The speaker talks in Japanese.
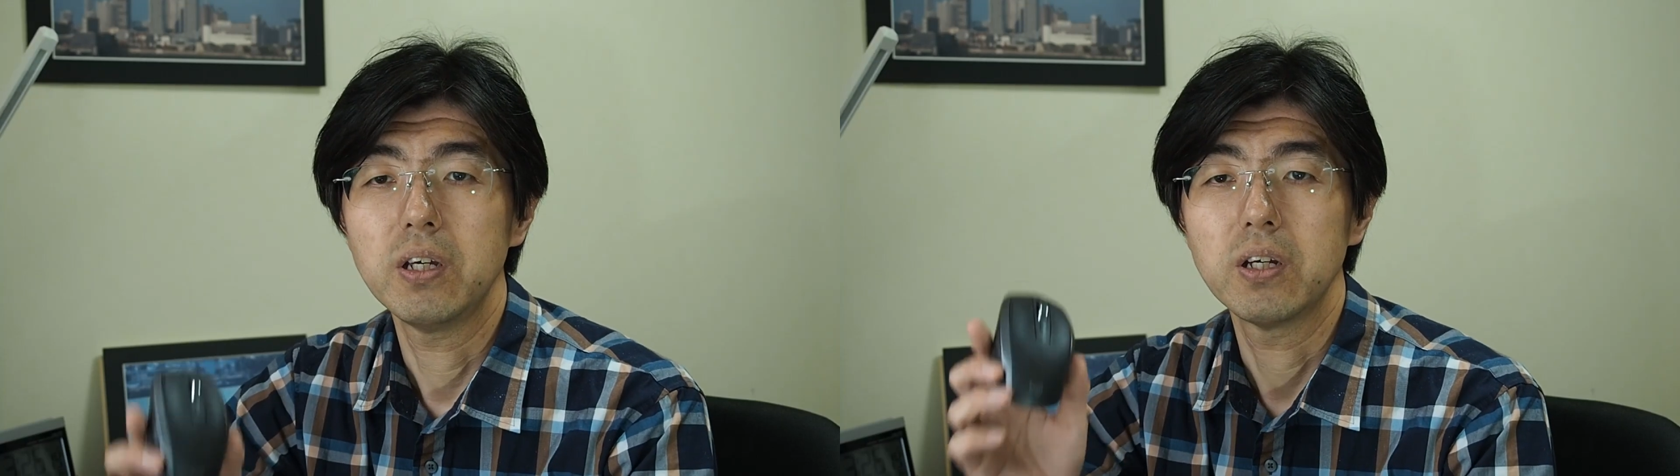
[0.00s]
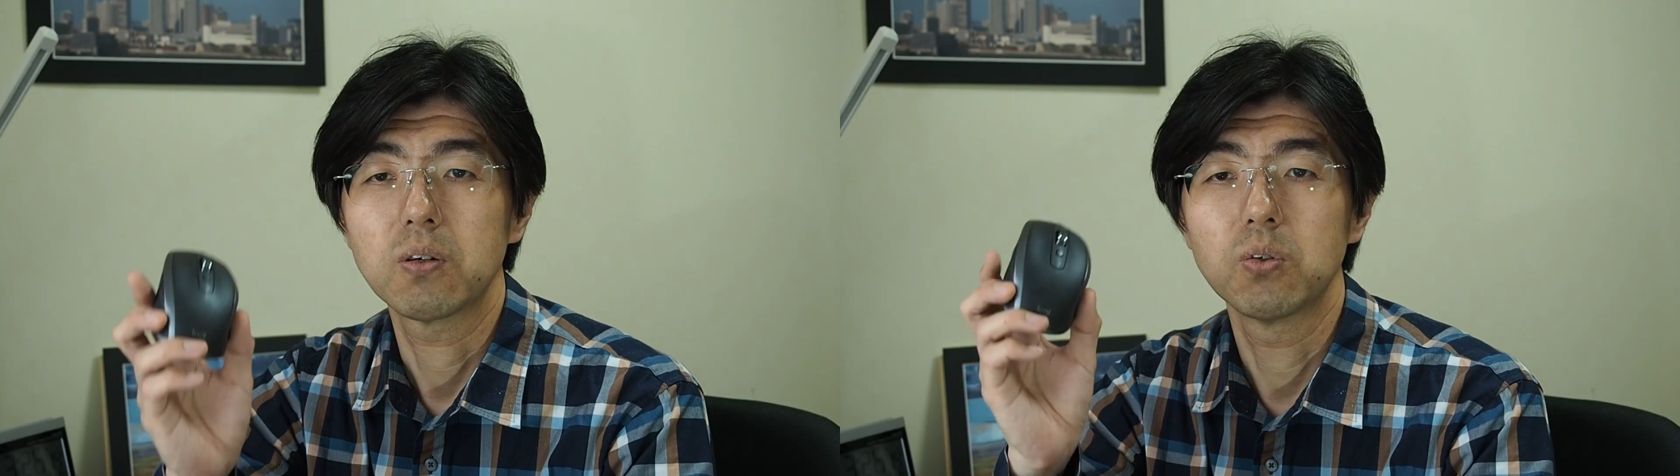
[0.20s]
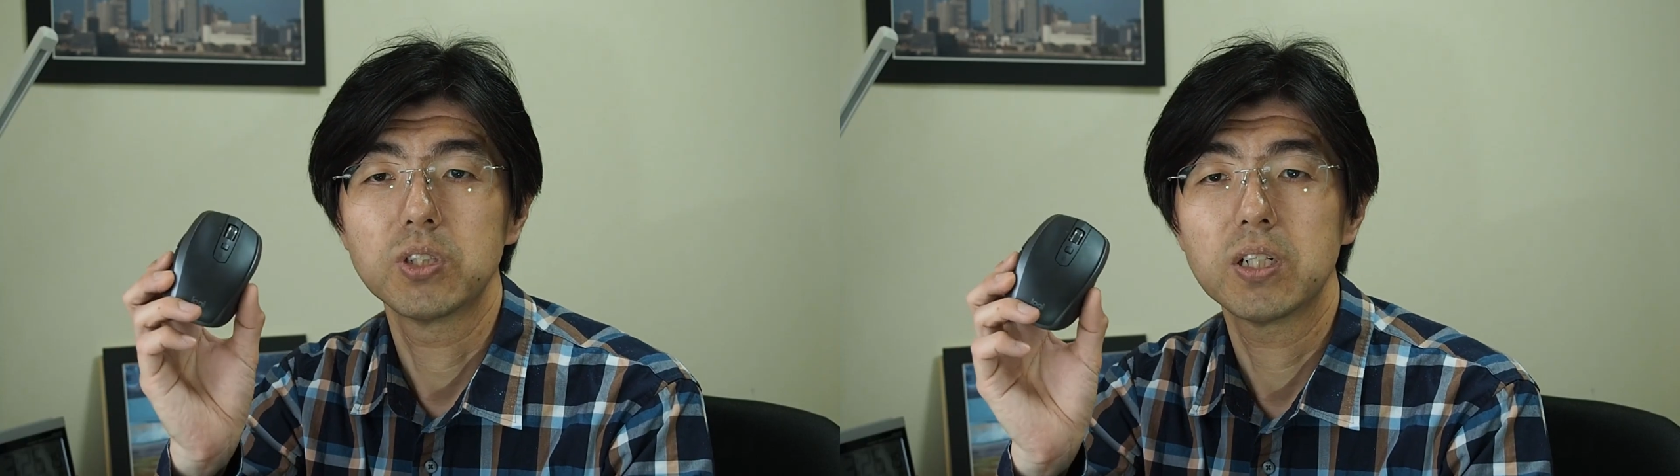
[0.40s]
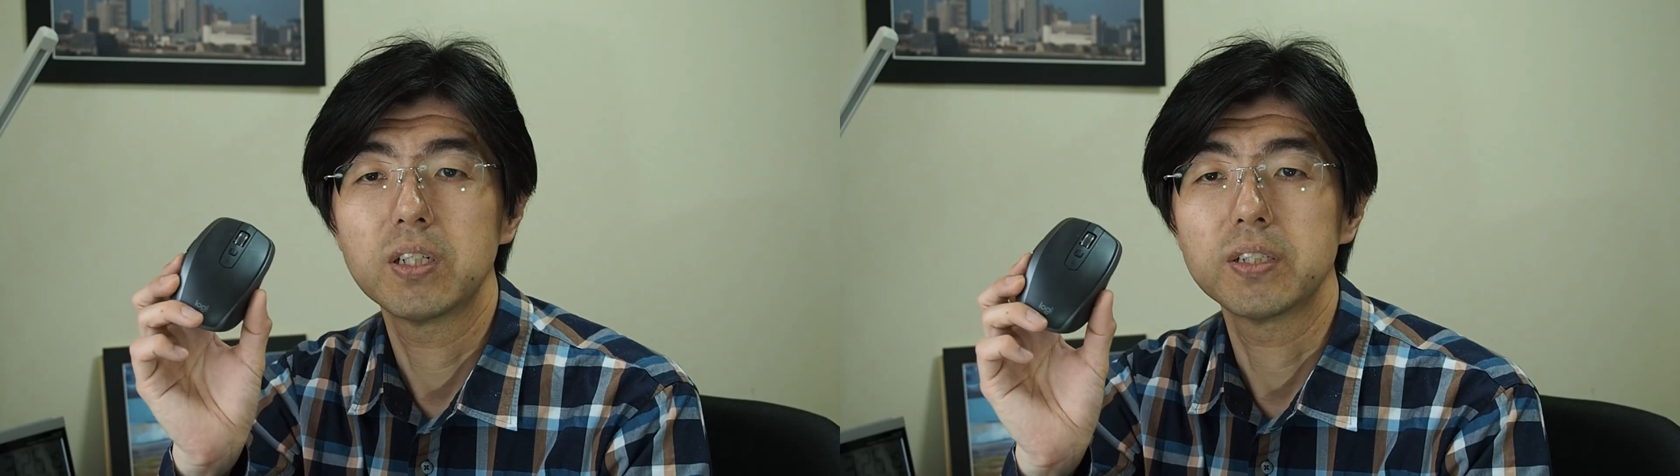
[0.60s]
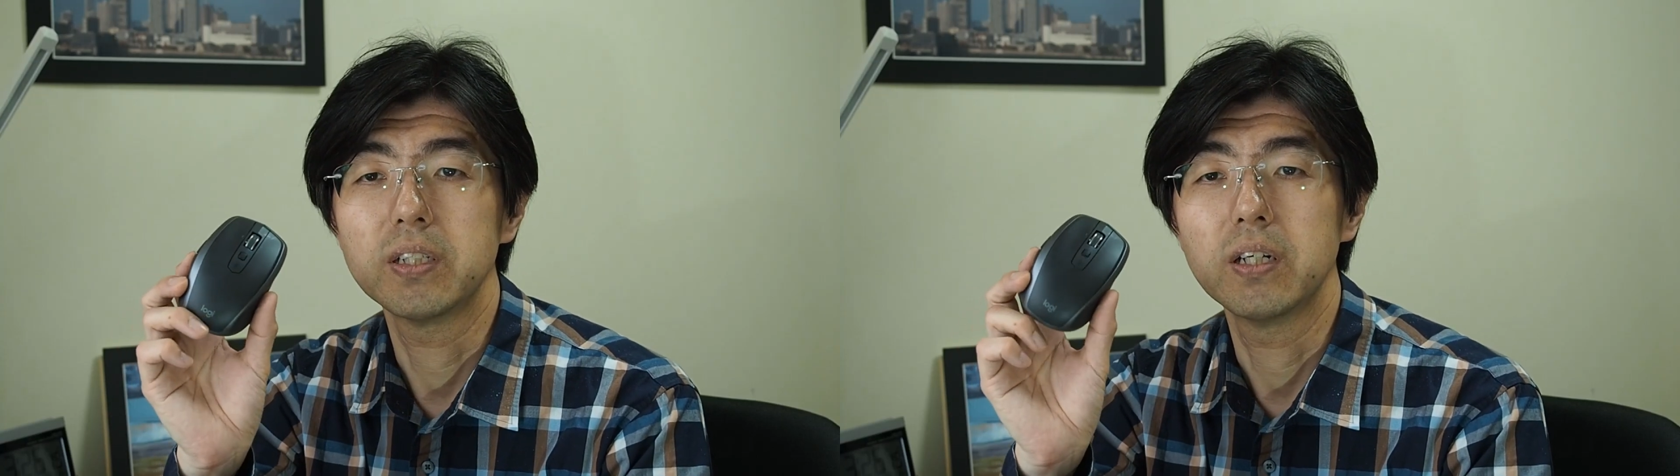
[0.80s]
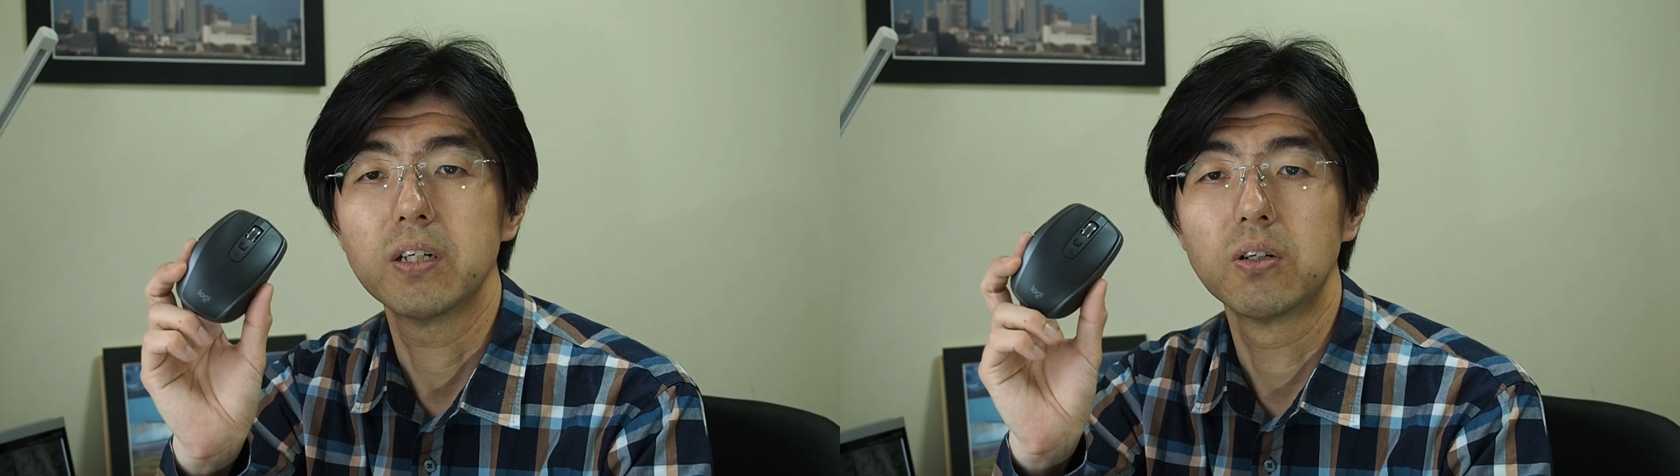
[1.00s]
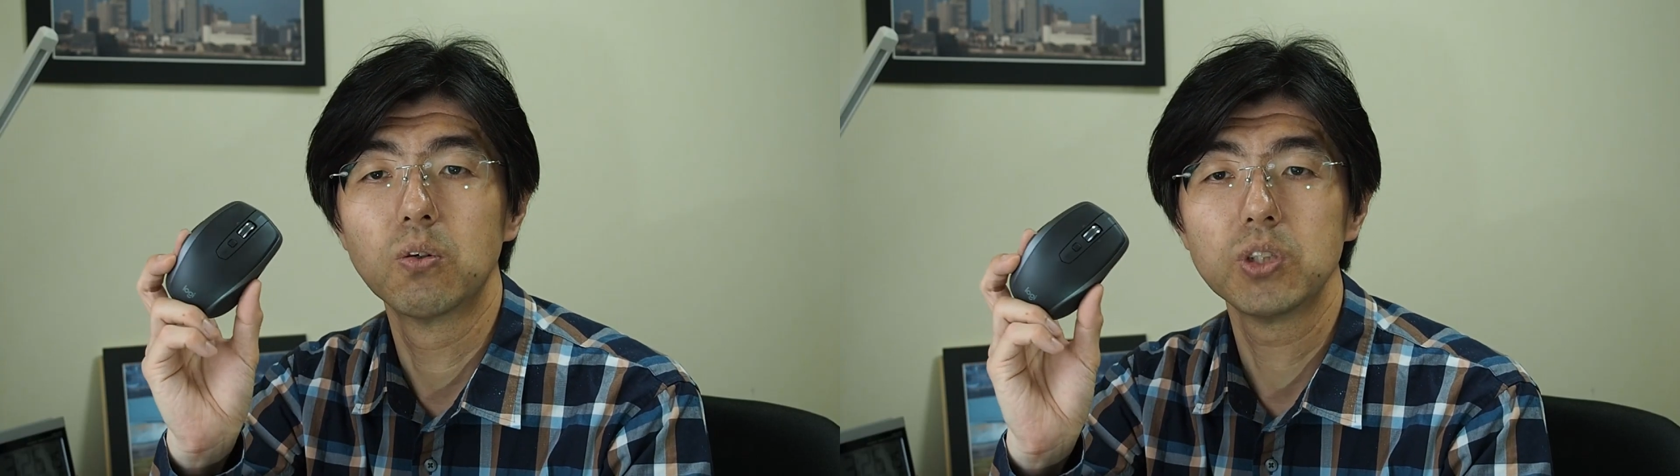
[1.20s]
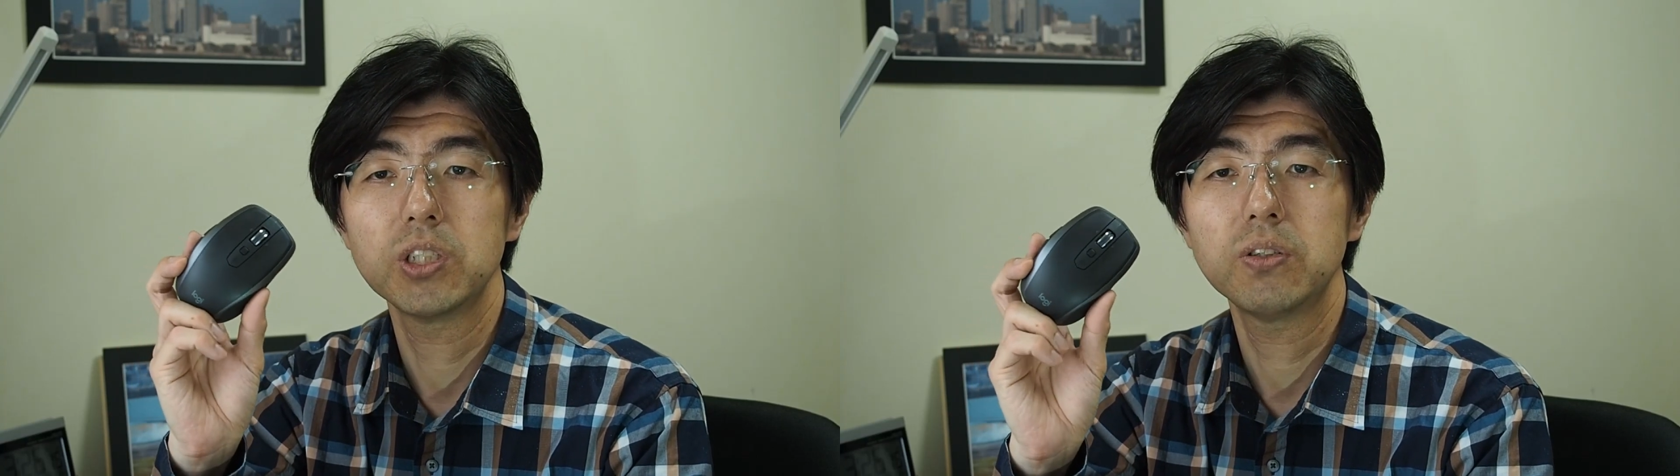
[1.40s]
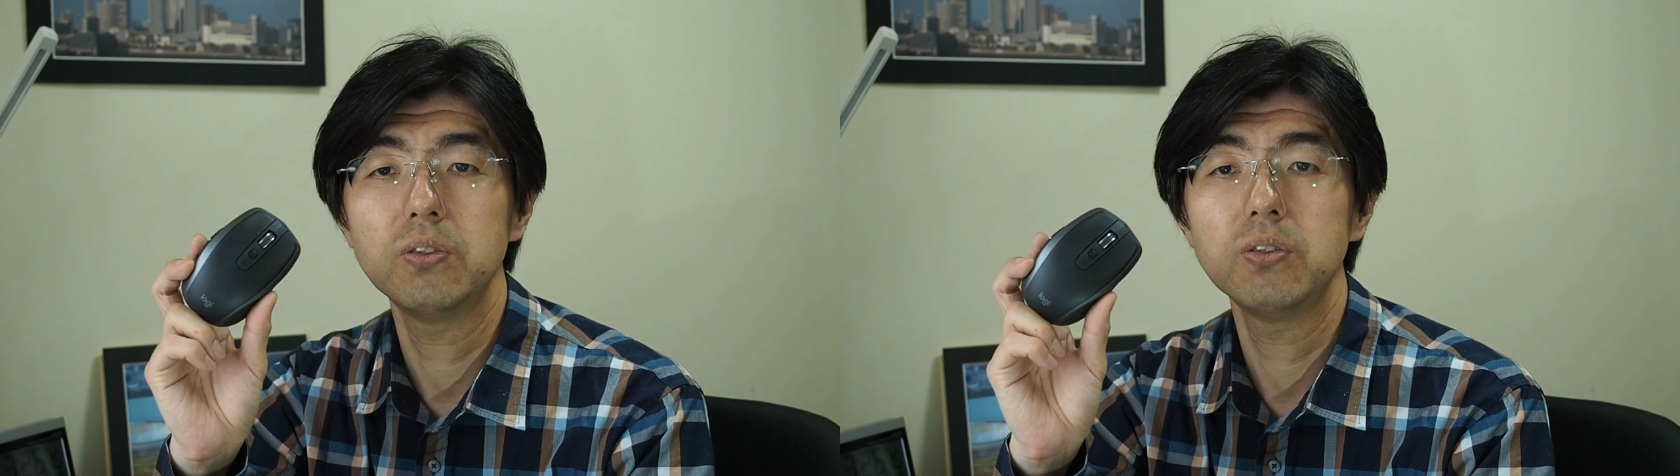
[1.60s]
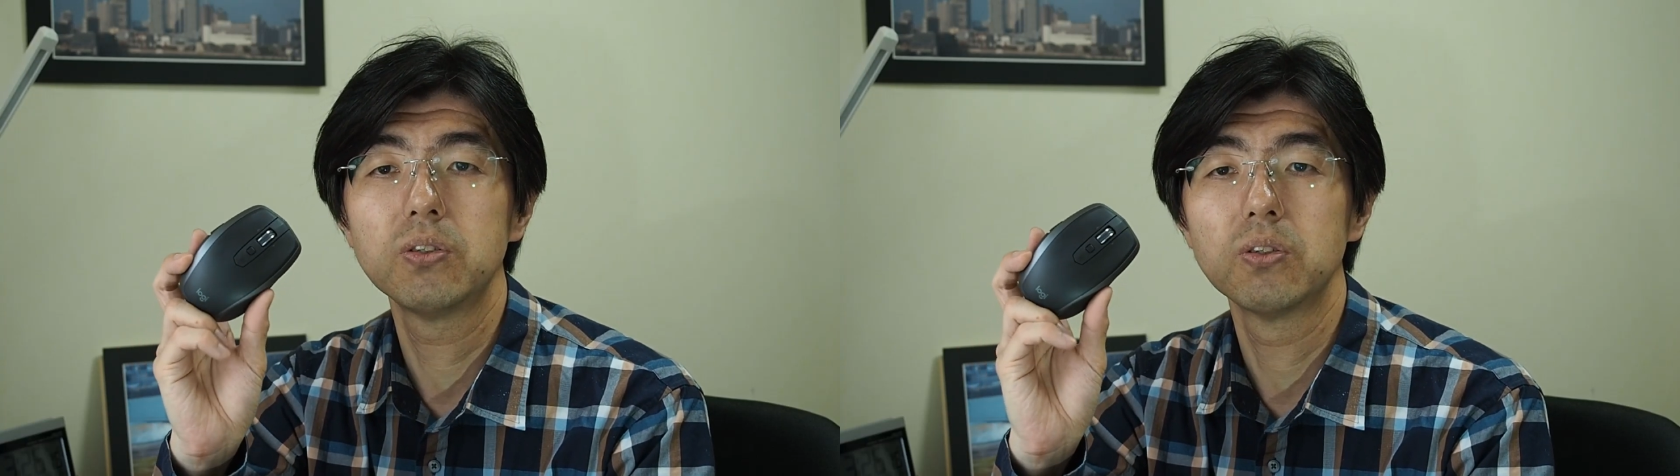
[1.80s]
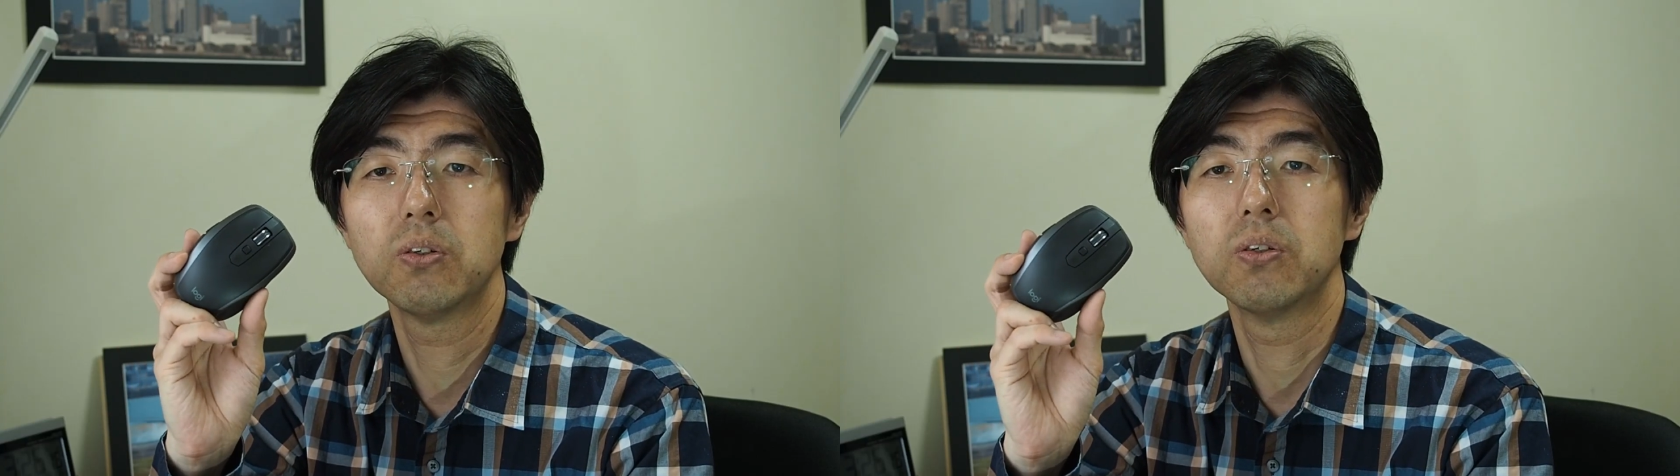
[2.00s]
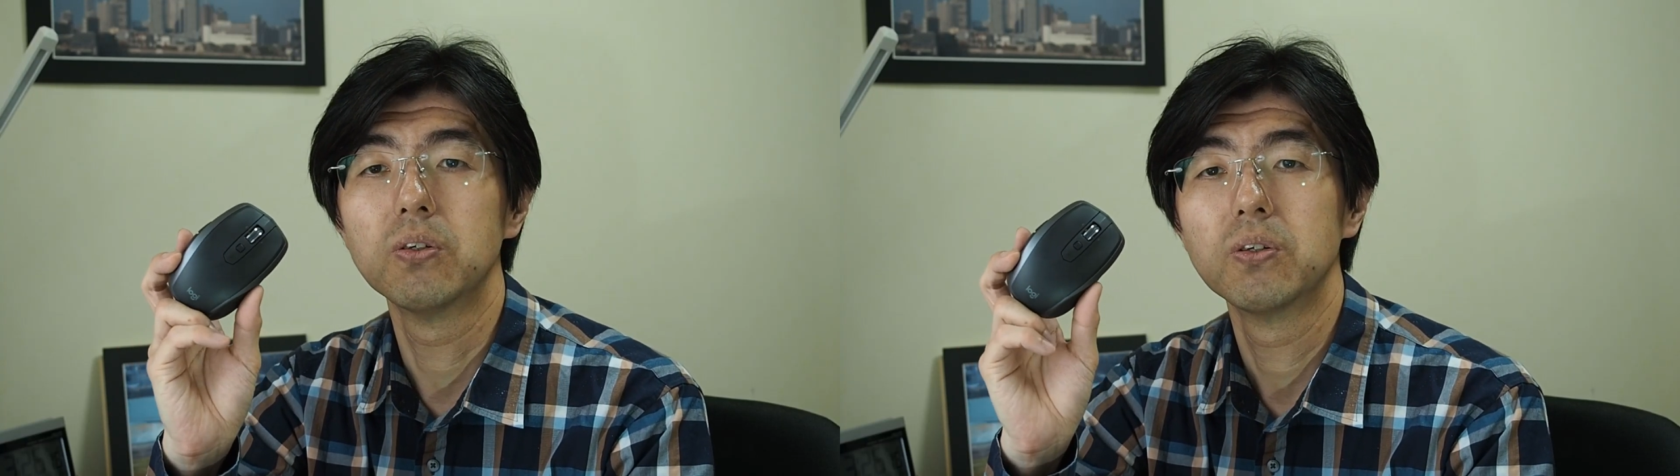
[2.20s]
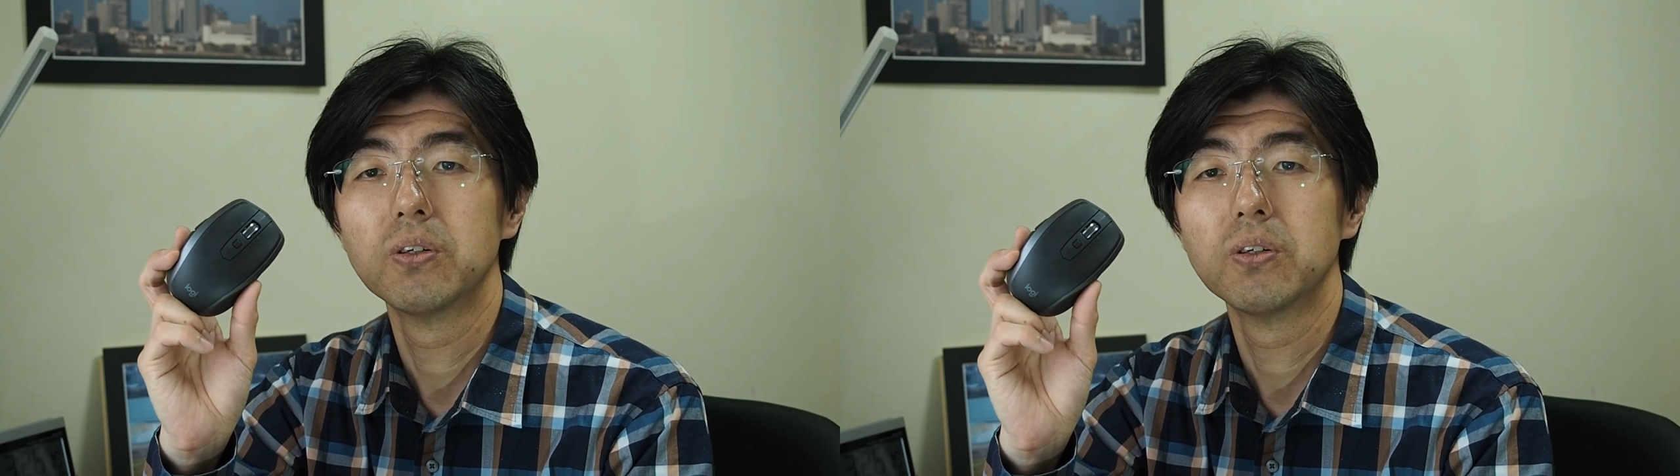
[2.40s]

えー、こちらですね、ロジクールの